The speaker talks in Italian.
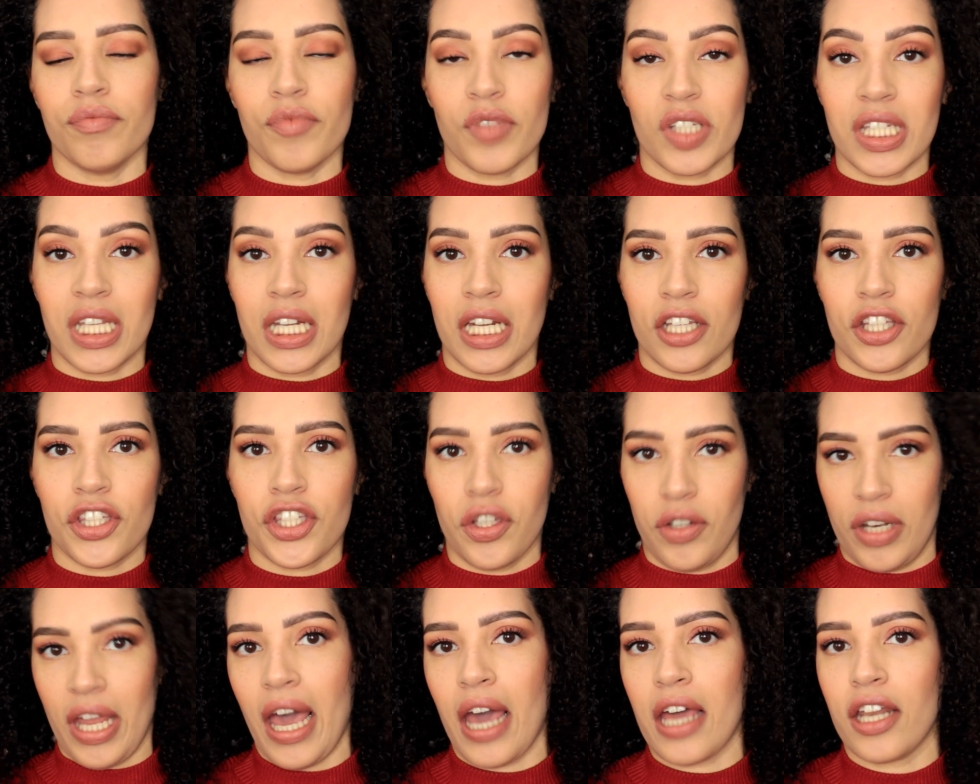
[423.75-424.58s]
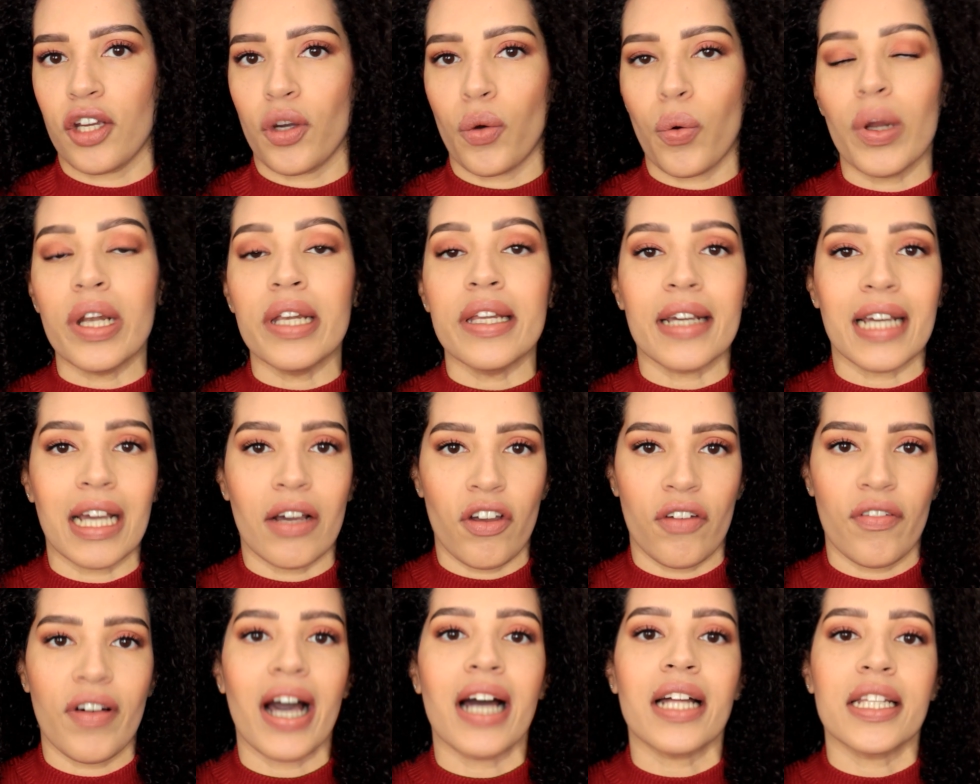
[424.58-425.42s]
mm, selezionare quelli che
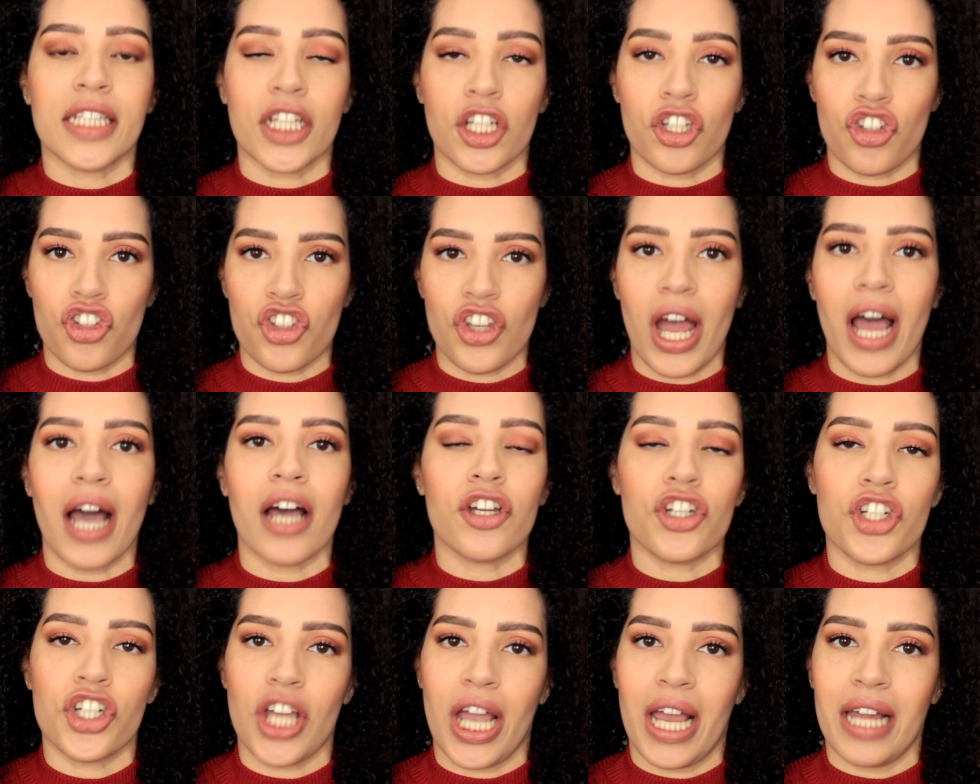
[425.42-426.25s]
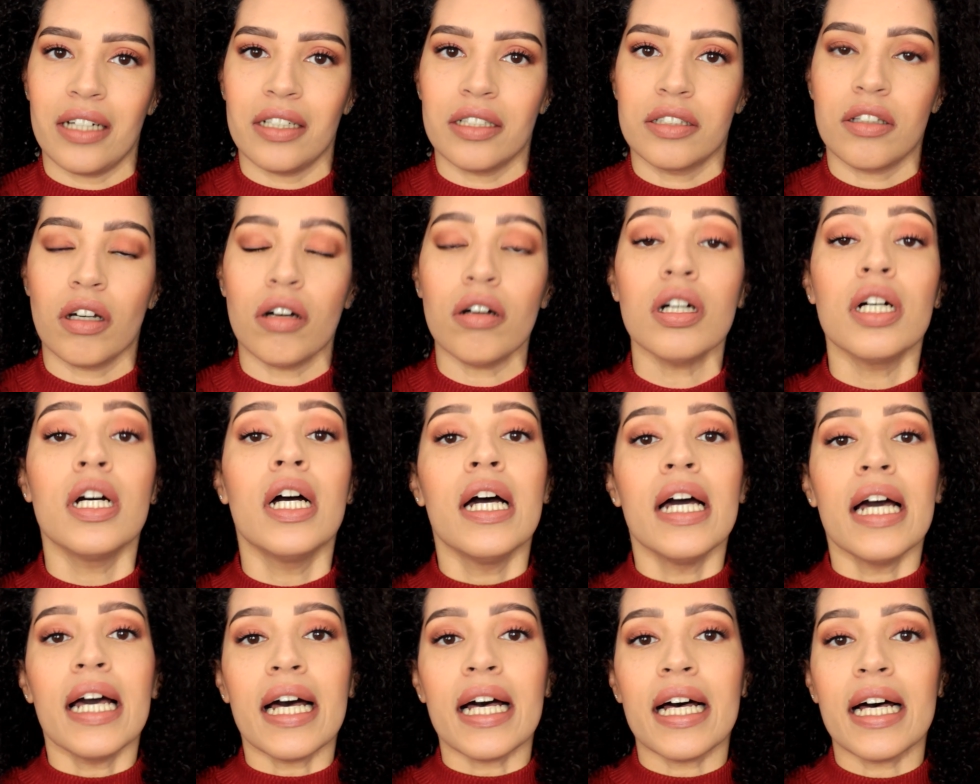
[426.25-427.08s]
avevate già scelto
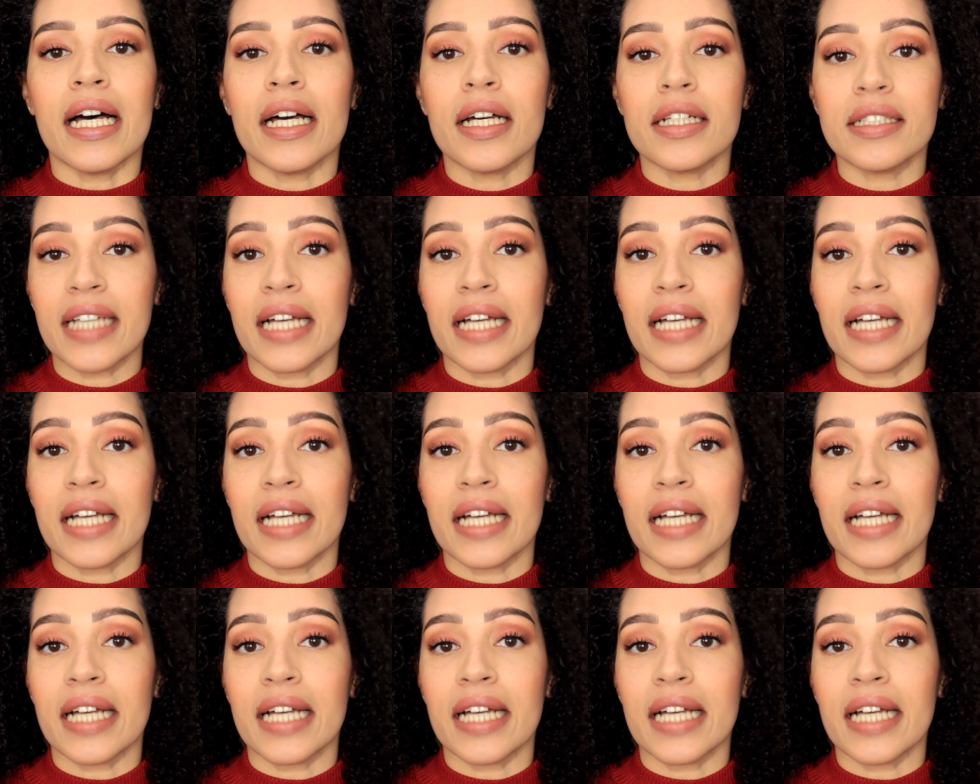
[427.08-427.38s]
eh,